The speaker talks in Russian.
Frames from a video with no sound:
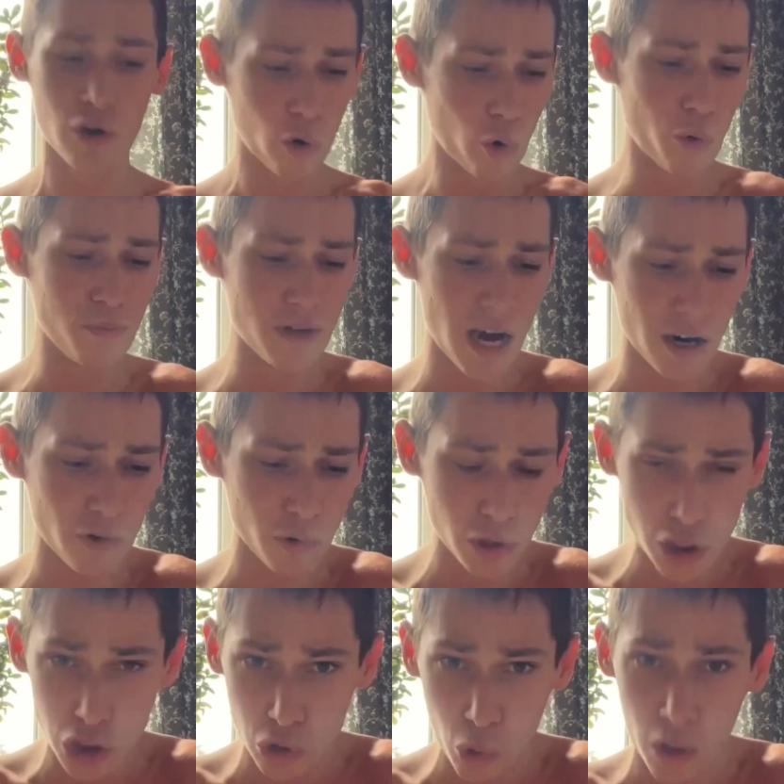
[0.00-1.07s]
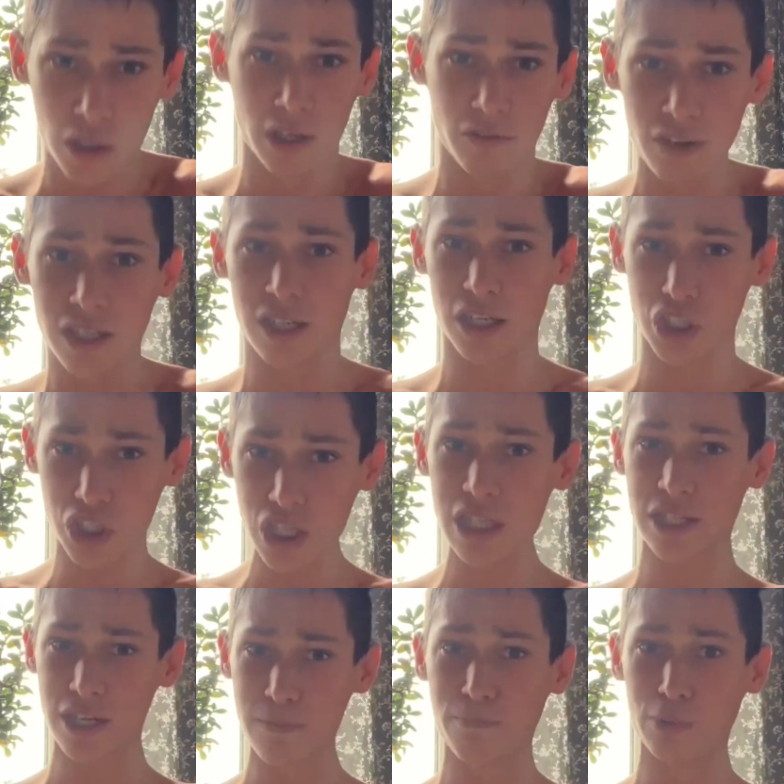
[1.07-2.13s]
У меня хоть что-то в этой
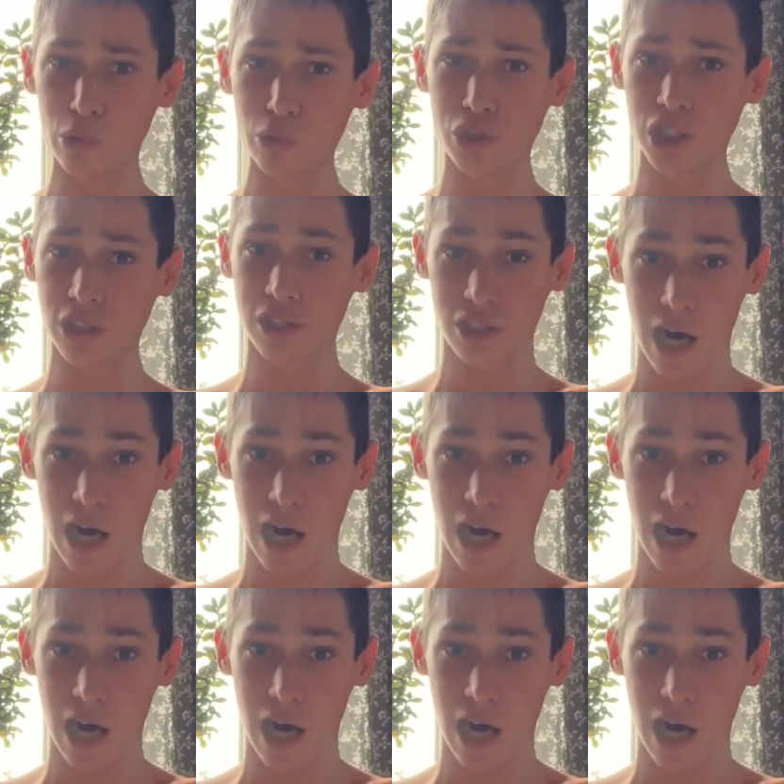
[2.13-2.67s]
жизни получилось,